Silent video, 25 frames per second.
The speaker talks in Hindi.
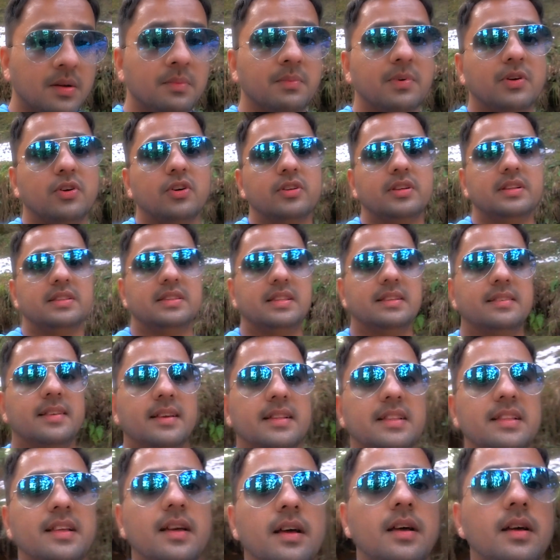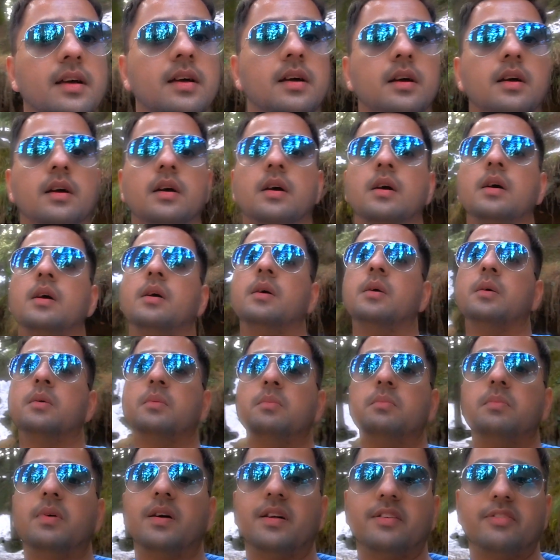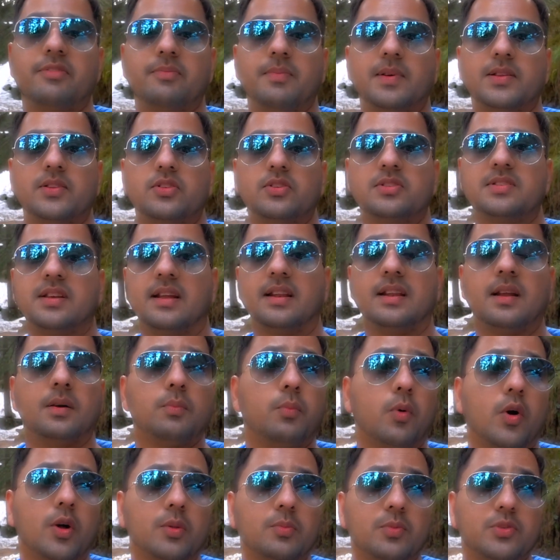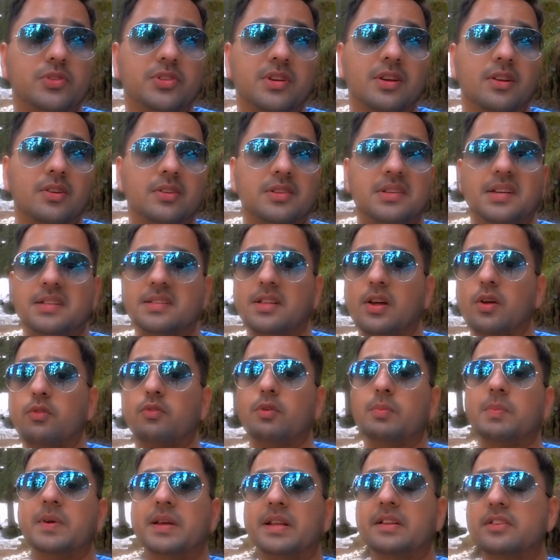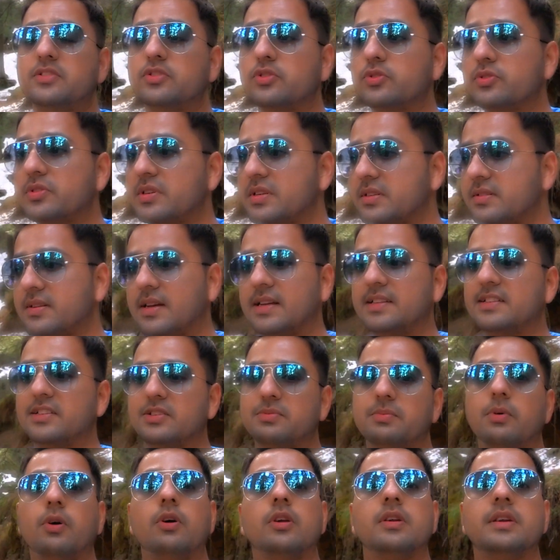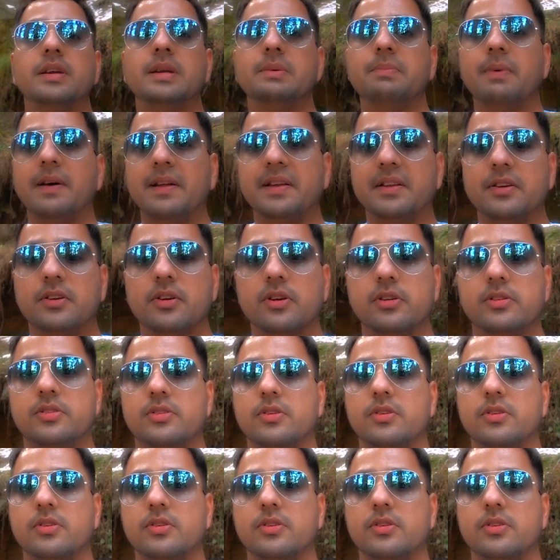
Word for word: बिकॉज इतनी सारी बर्फ़ में तो चलना बहुत मुश्किल हो जाता है और वो भी इन शूज़ के साथ जिसमें ऑलरेडी पानी घुस